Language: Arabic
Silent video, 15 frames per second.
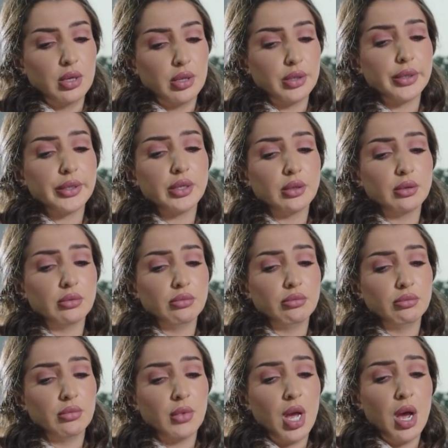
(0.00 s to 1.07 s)
ايه
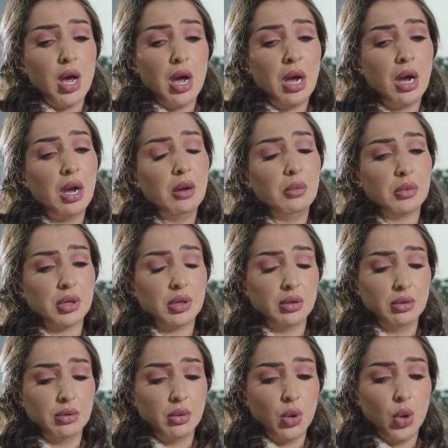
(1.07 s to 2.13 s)
حامل
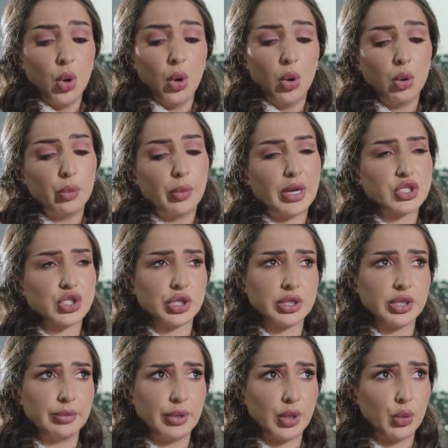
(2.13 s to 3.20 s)
وباكر
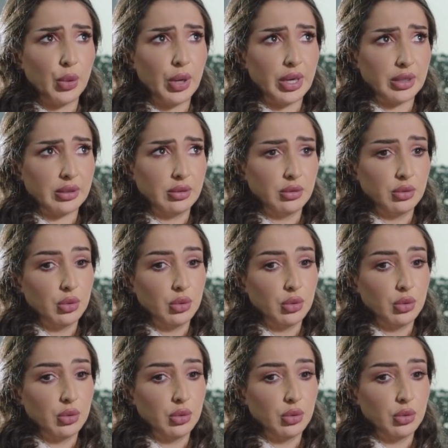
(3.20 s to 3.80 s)
تجيب لك ولد